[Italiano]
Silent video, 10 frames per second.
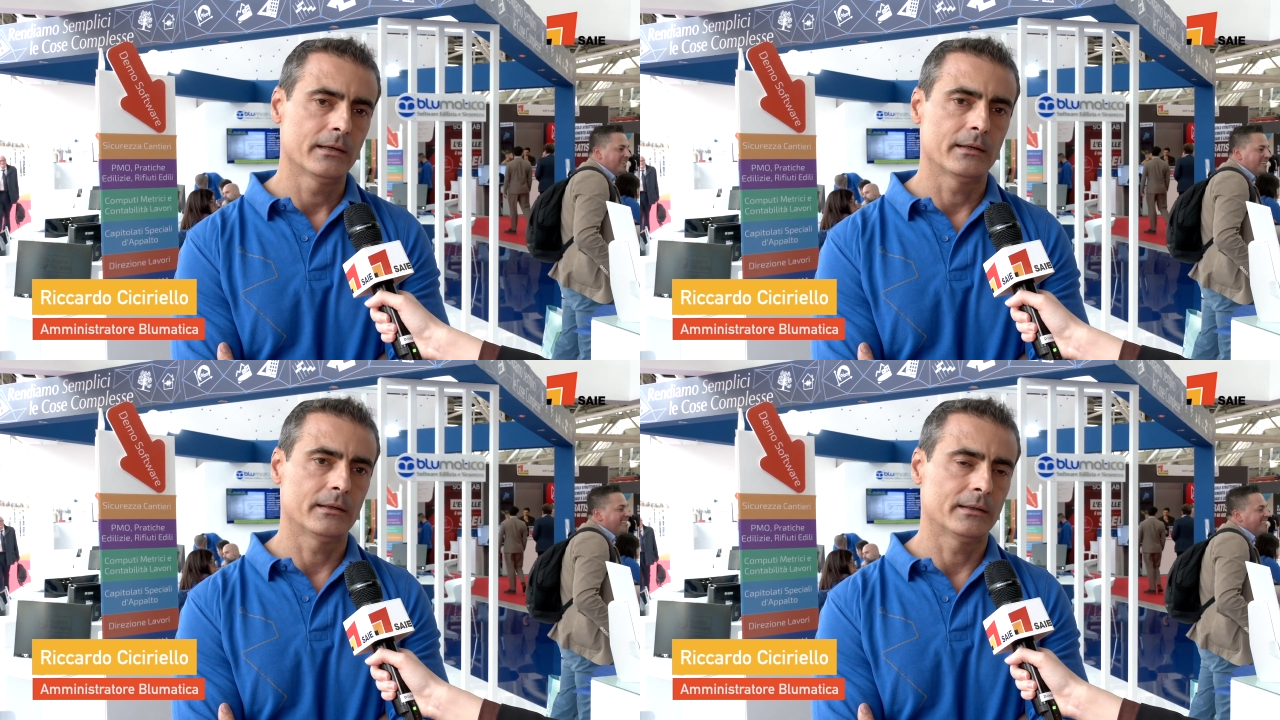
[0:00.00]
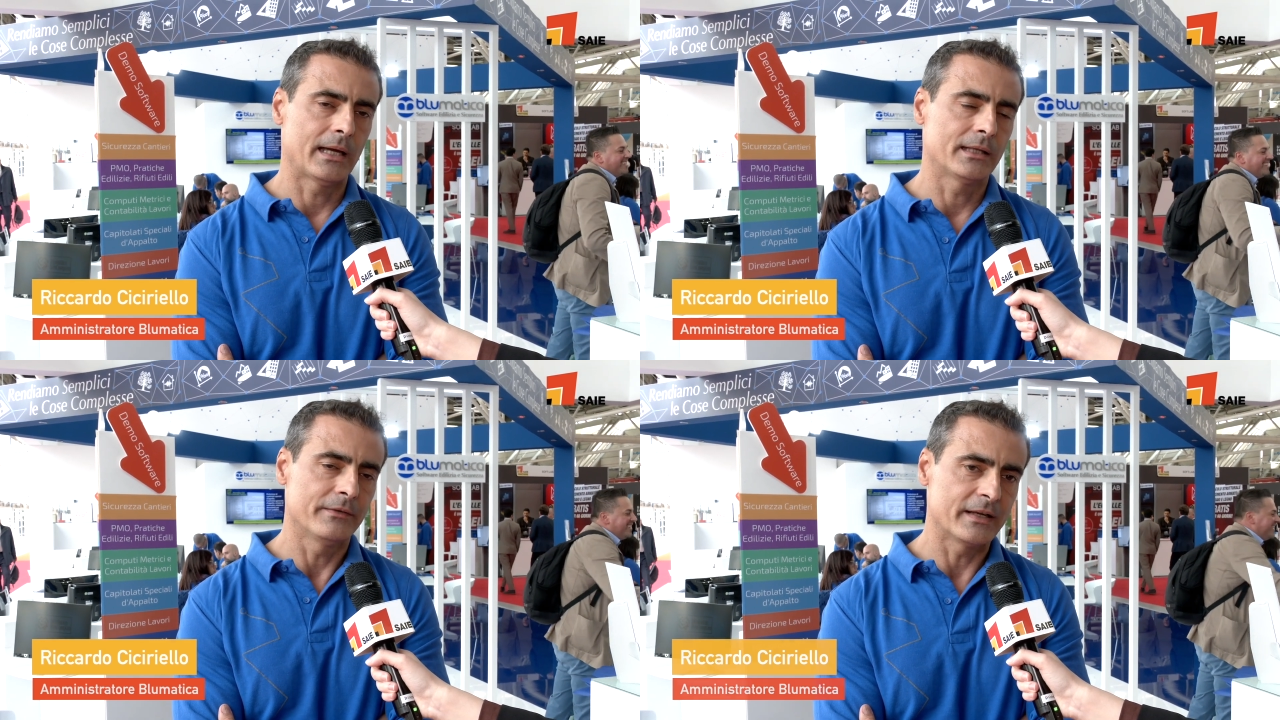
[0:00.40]
eh,
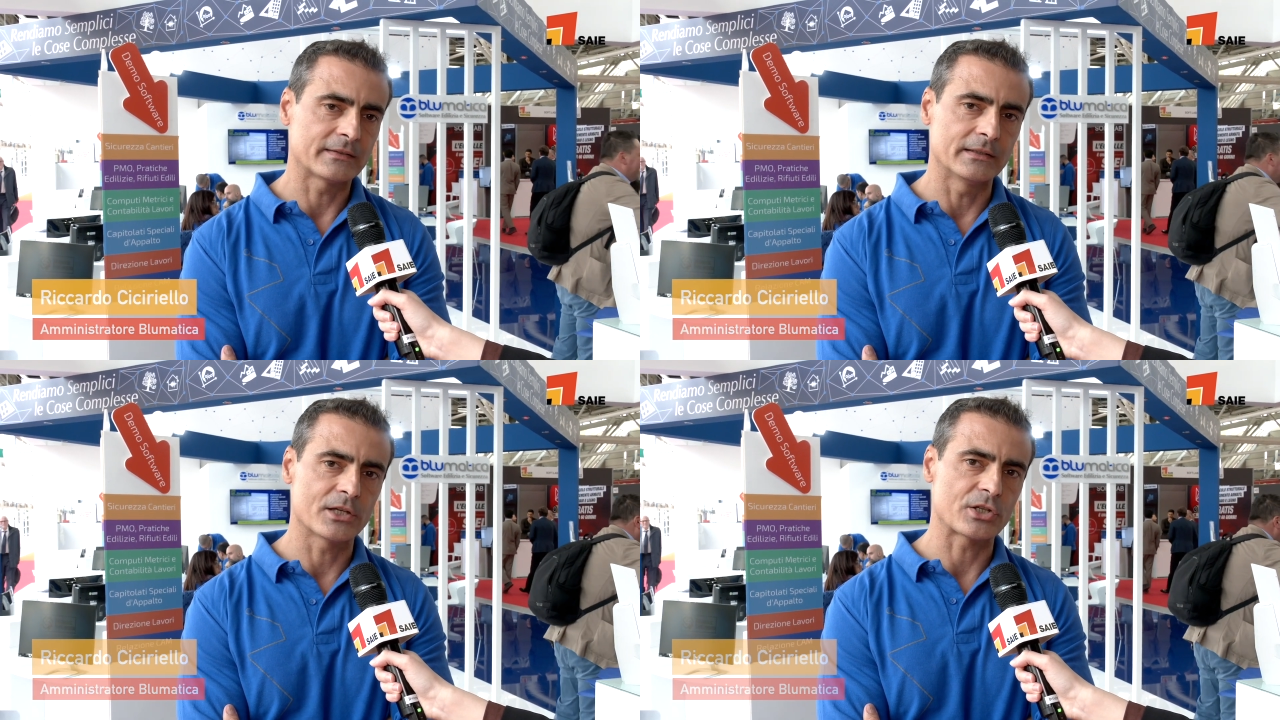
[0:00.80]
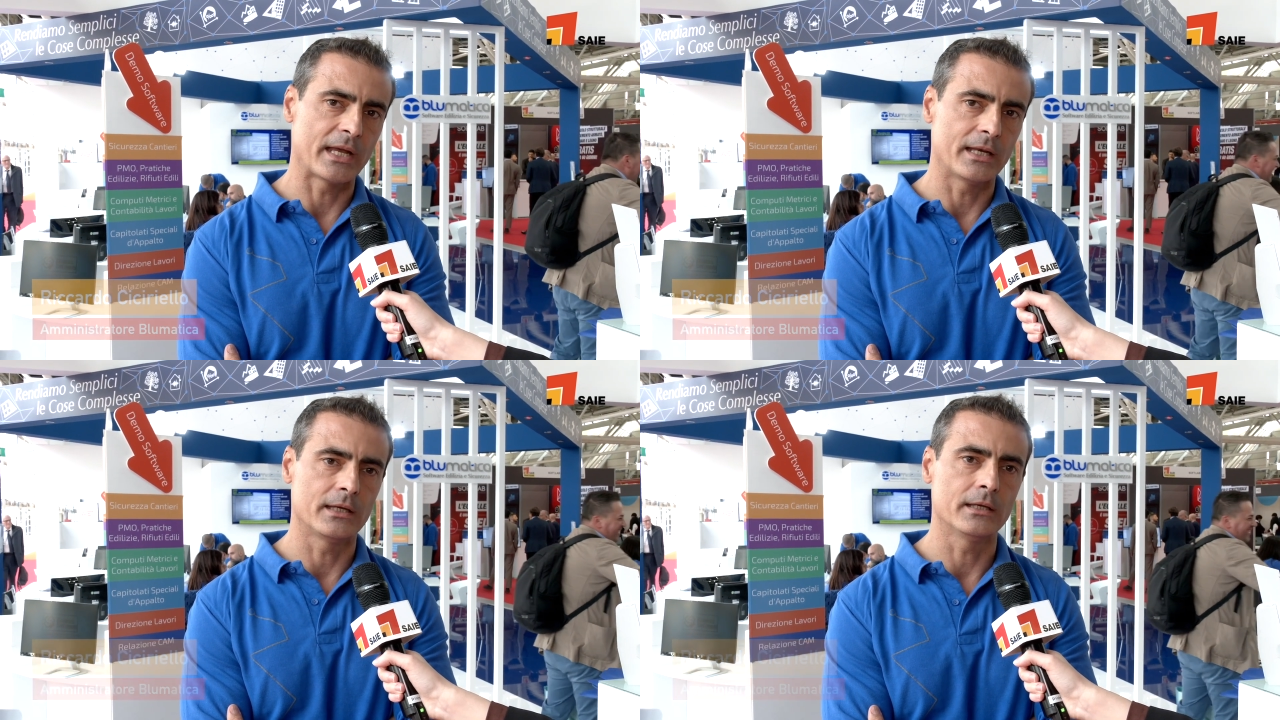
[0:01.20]
da diversi
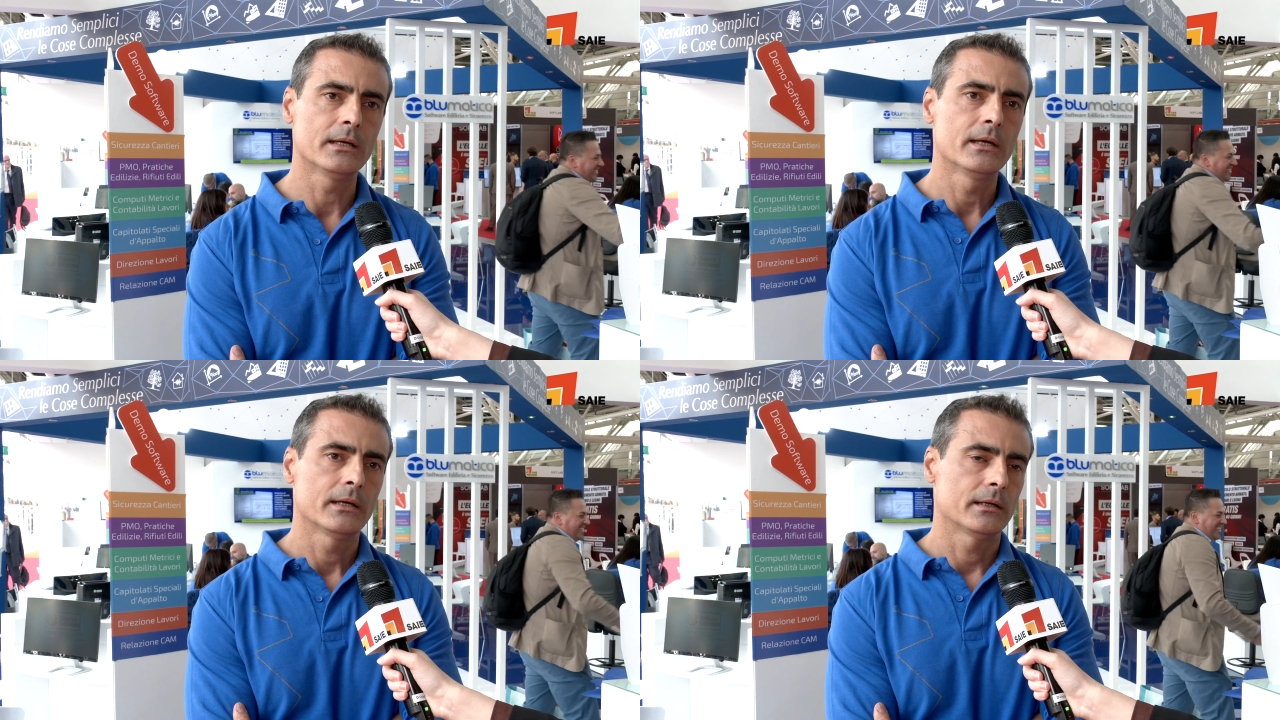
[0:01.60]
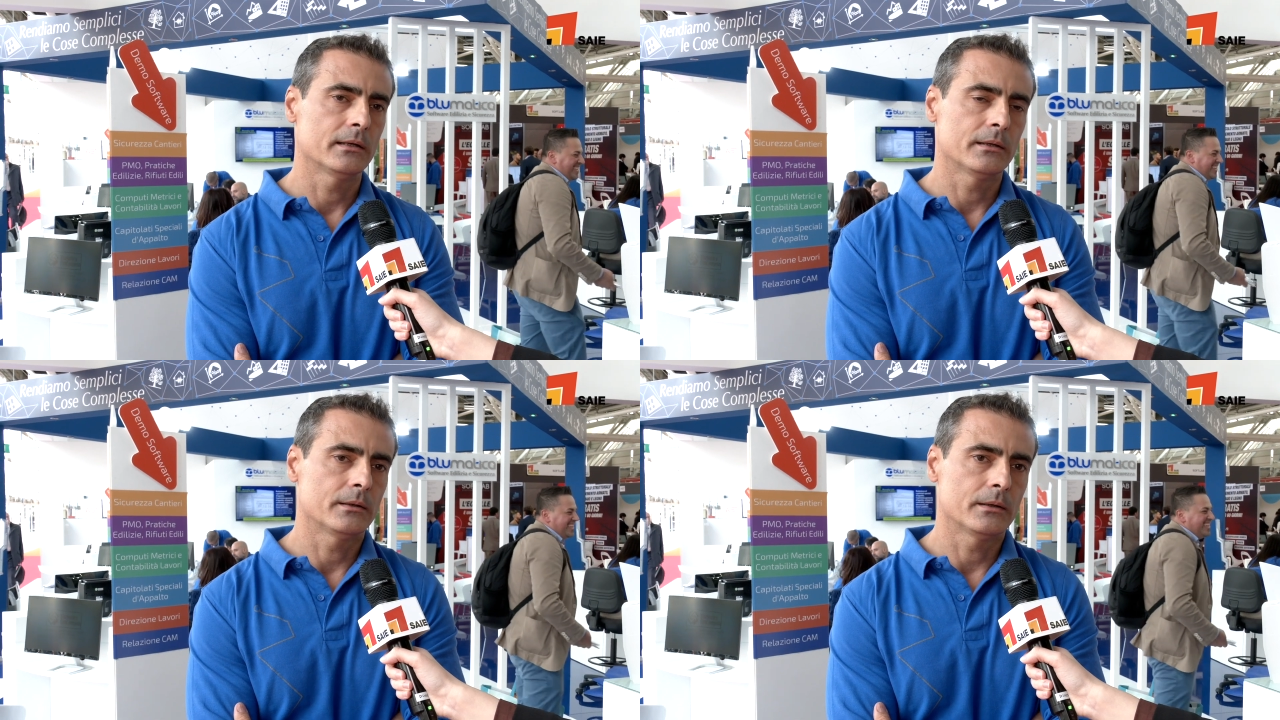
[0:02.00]
decenni
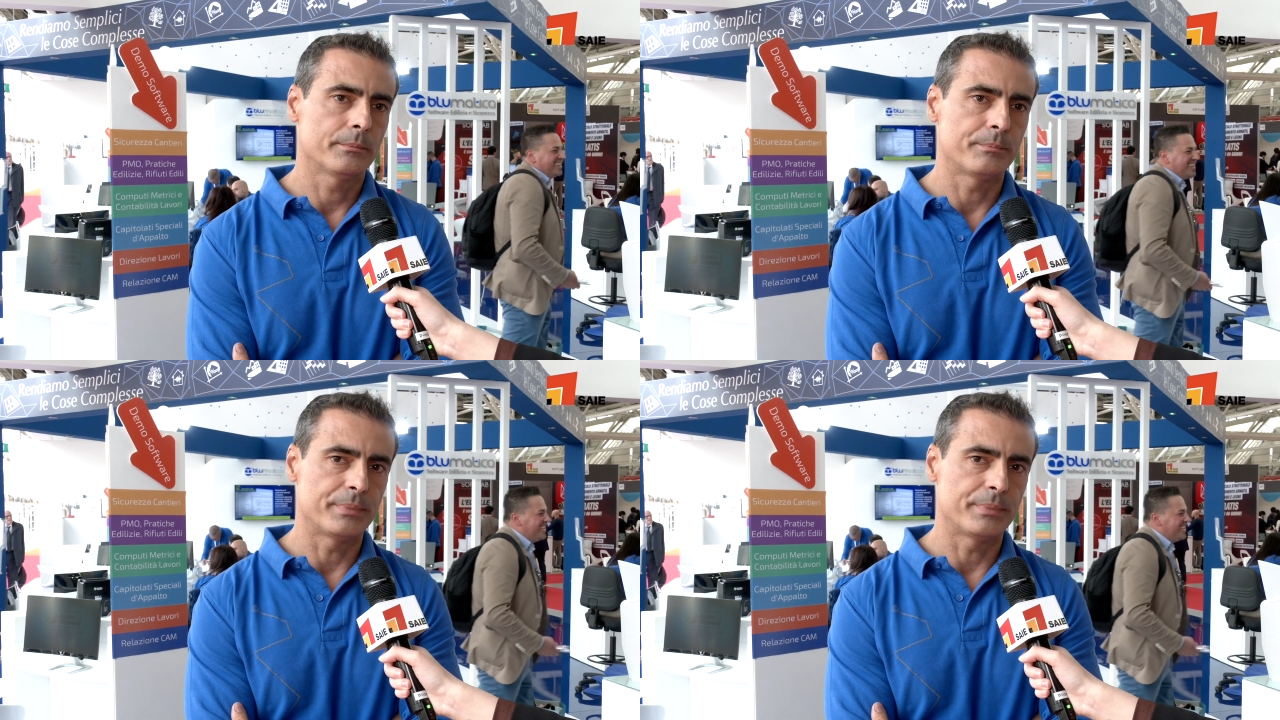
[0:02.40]
eh,